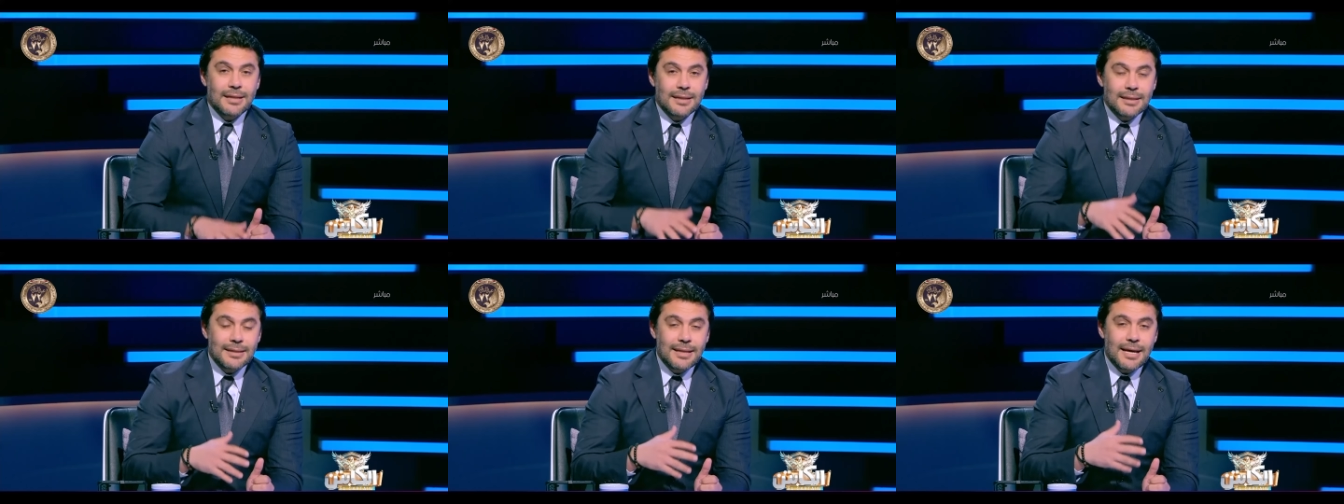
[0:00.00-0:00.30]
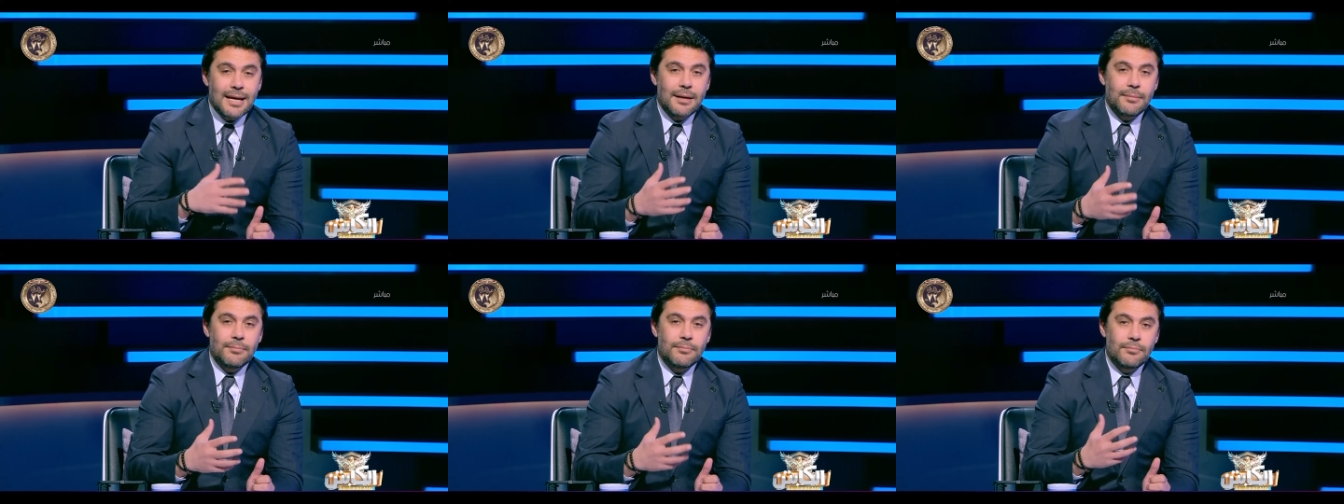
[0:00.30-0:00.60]

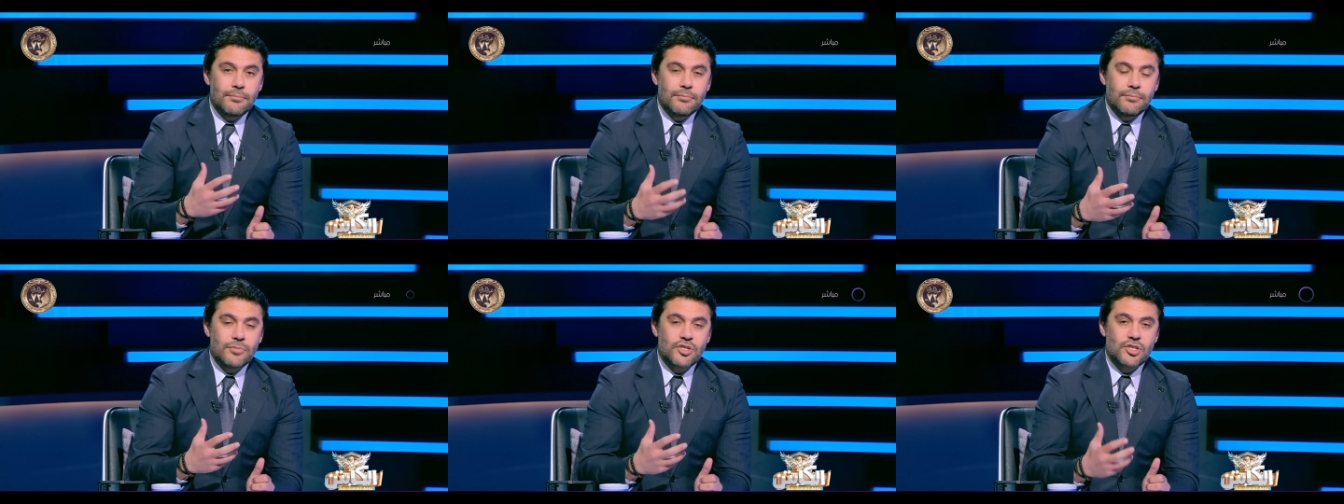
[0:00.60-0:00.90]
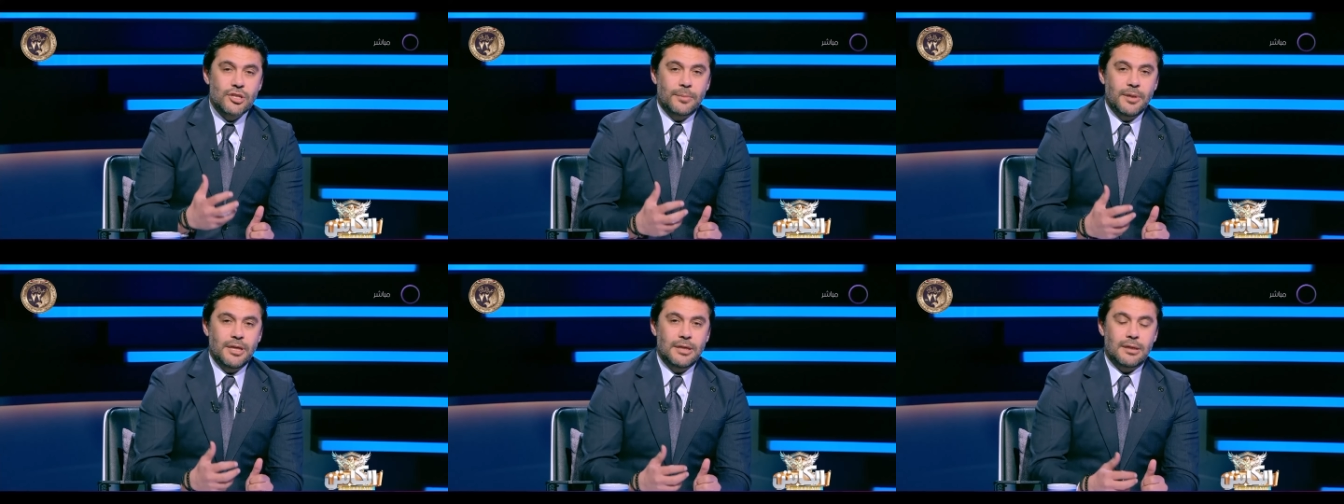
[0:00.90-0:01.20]
ده مش
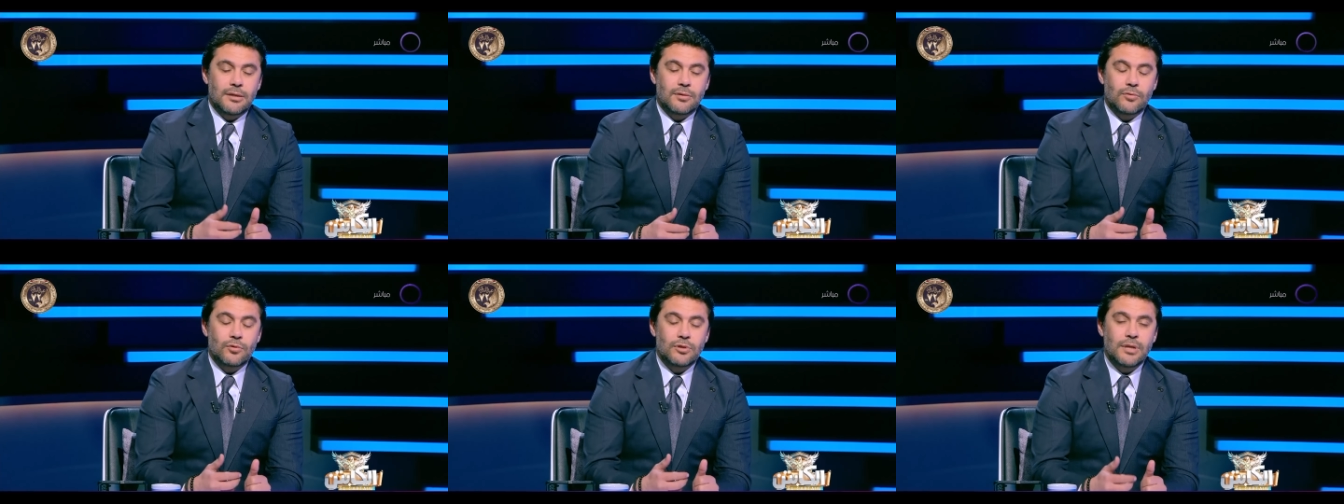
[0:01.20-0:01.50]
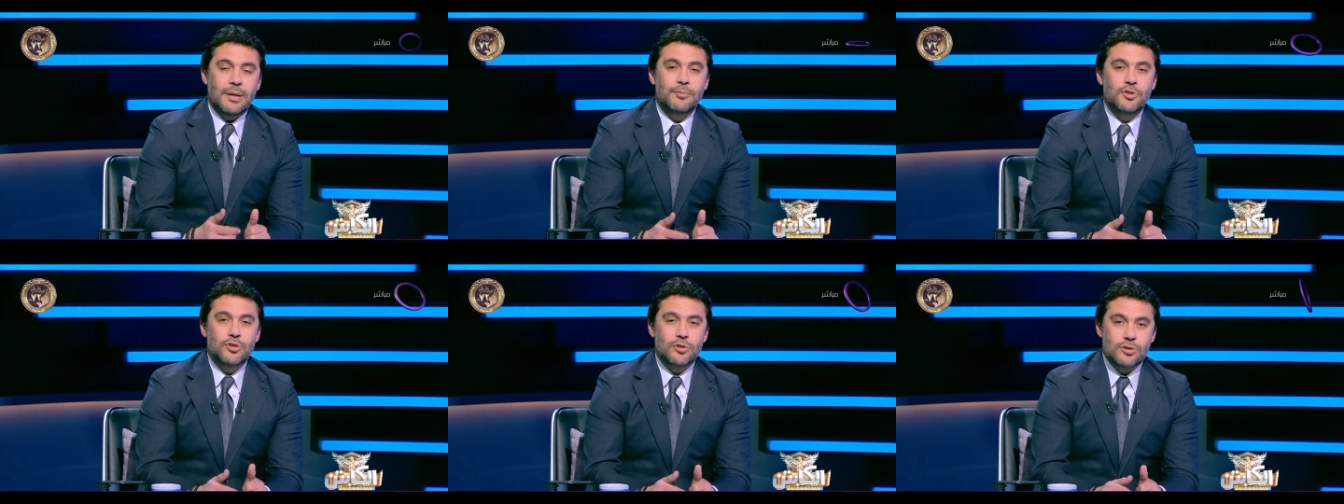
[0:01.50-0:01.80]
طبعنا وده
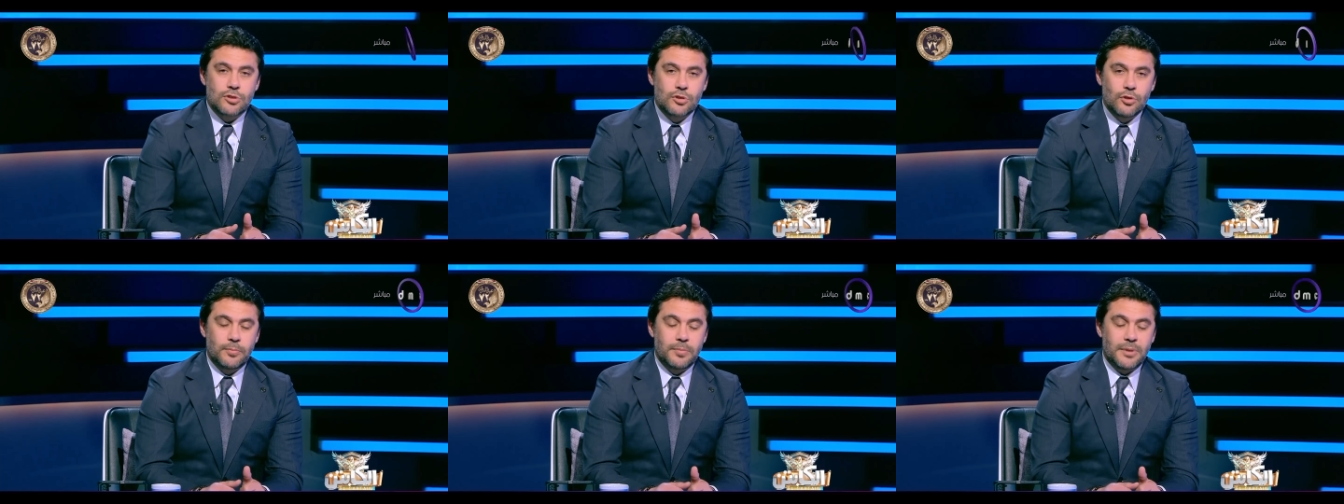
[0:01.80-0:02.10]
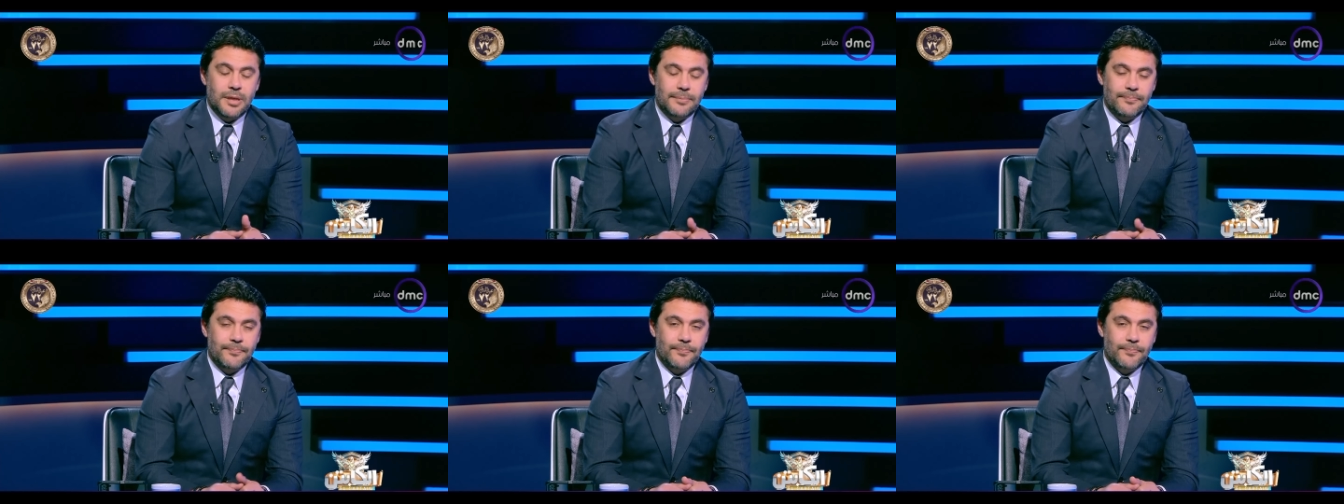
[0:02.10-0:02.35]
مش اسلوبنا